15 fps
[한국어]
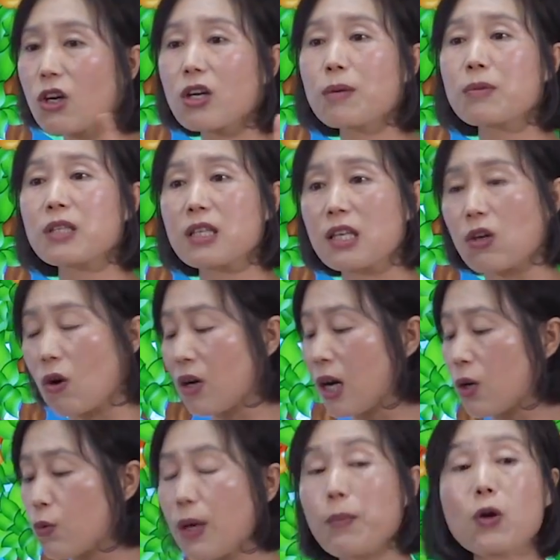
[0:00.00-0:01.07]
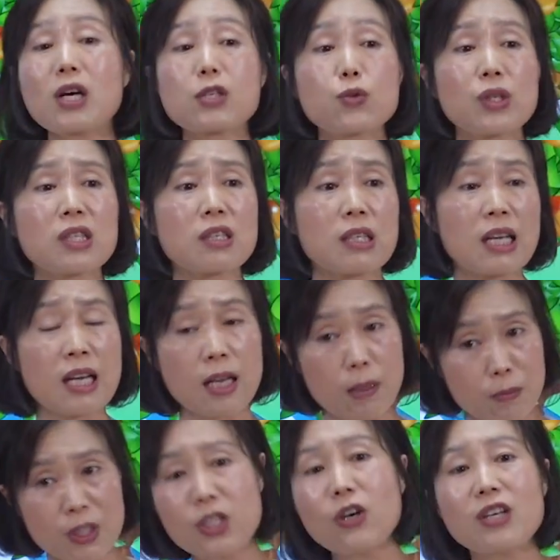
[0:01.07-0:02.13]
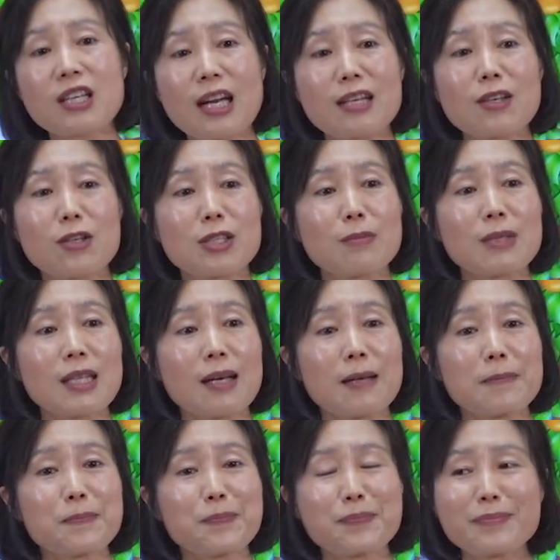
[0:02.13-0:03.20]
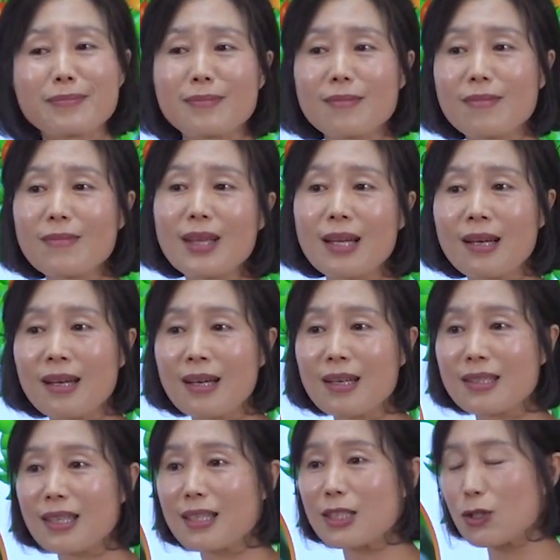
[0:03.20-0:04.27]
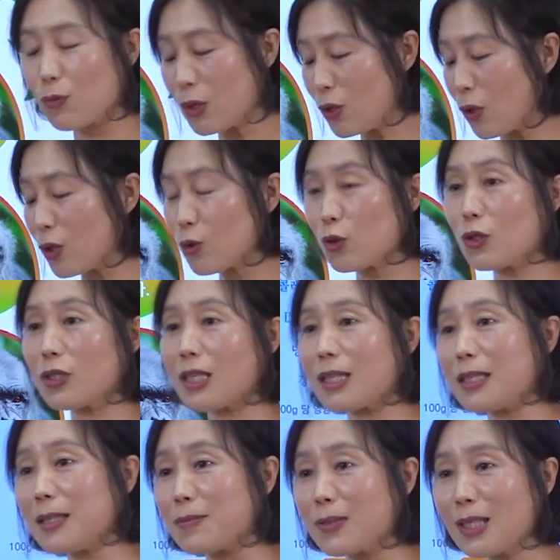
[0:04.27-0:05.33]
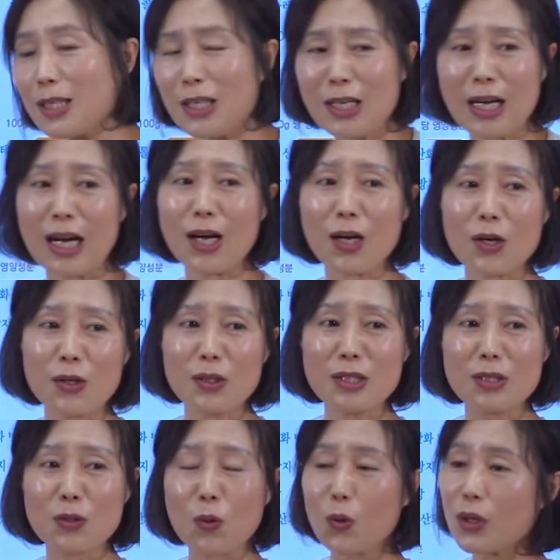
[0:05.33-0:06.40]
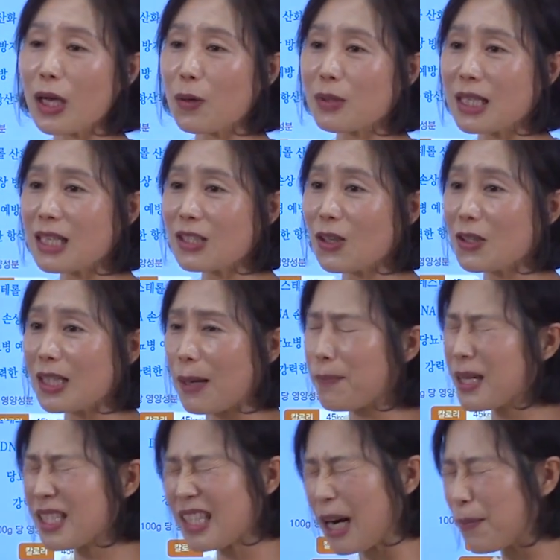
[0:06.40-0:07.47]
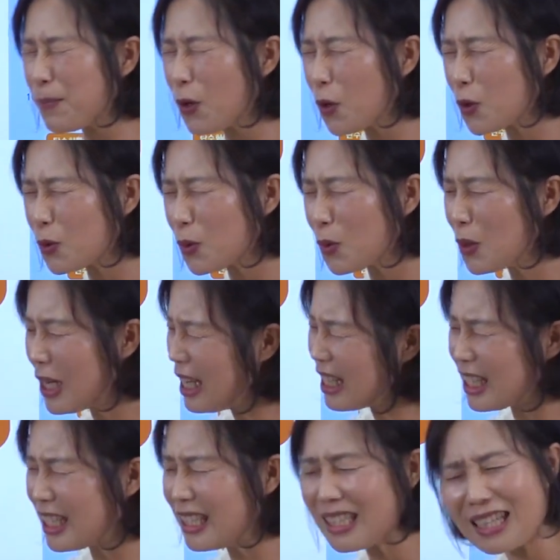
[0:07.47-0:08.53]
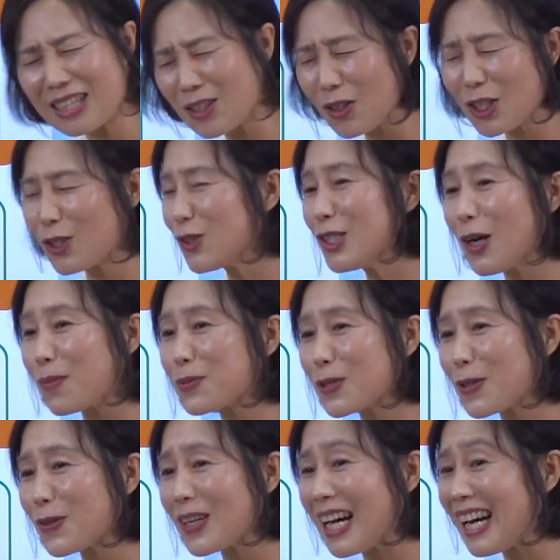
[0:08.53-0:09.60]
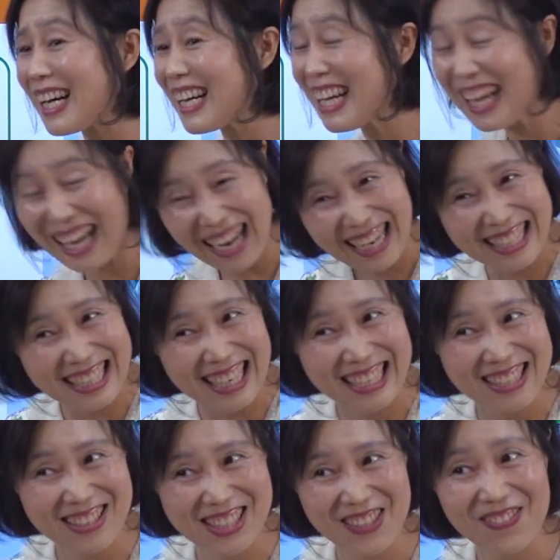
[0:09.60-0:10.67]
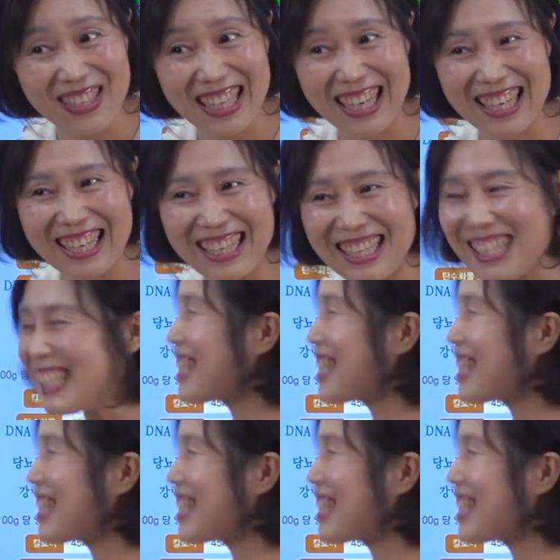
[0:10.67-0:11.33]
여러분들이 건강을 회복할 수 있는 비결이라는 것입니다. 자, 그래서 우리 정인숙 여사님, 아, 이제 고기하고 생선, 단백질 안 먹어도 그래서 기운이 없어요가 아니라는 것입니다.